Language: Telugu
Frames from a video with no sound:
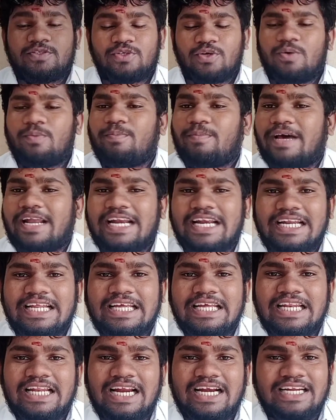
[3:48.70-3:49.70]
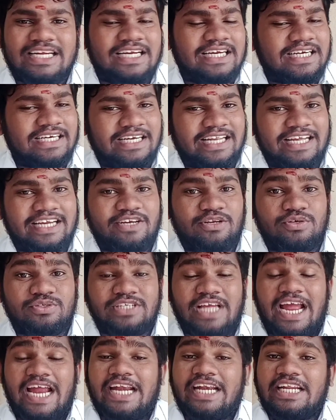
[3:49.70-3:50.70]
సో మరిన్ని ఇలాంటి టెక్
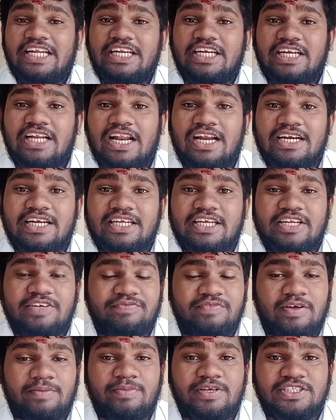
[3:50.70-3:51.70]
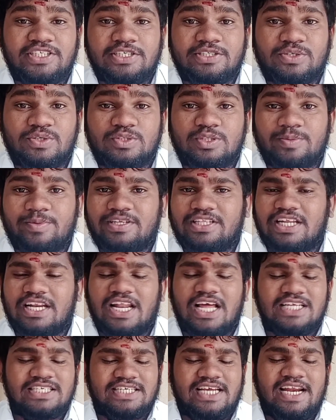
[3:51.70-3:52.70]
న్యూస్ అండ్ ఇట్లాంటి ఇన్ఫర్మేషన్స్ కోసం అయితే
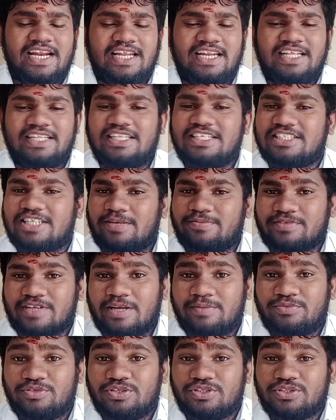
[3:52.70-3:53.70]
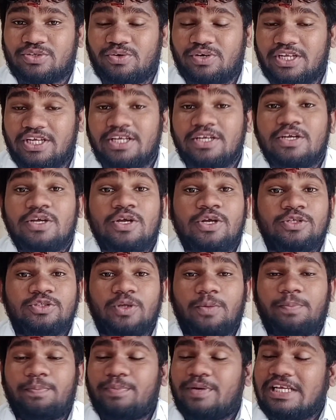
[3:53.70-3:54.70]
నా ఛానల్ అయితే సబ్స్క్రైబ్ చేసుకోండి
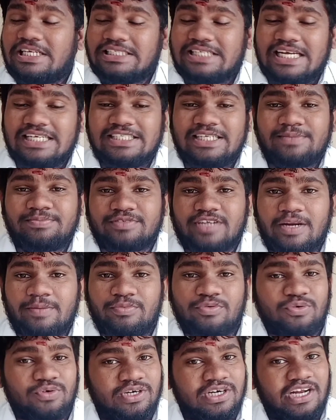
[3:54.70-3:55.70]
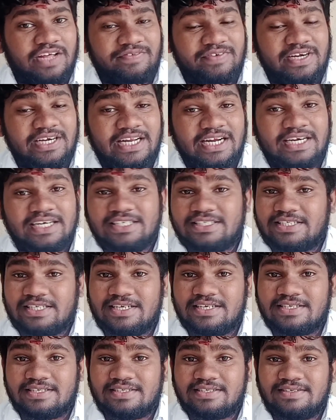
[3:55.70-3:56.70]
సో ప్లీజ్ గెట్ సబ్స్క్రైబ్ టు నవీన్ టెక్
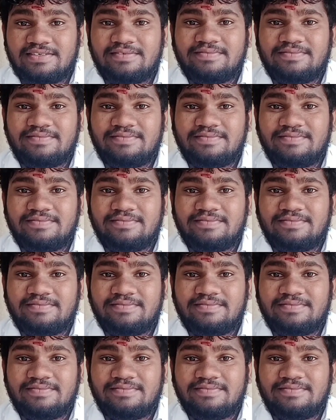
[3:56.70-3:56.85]
డిస్కస్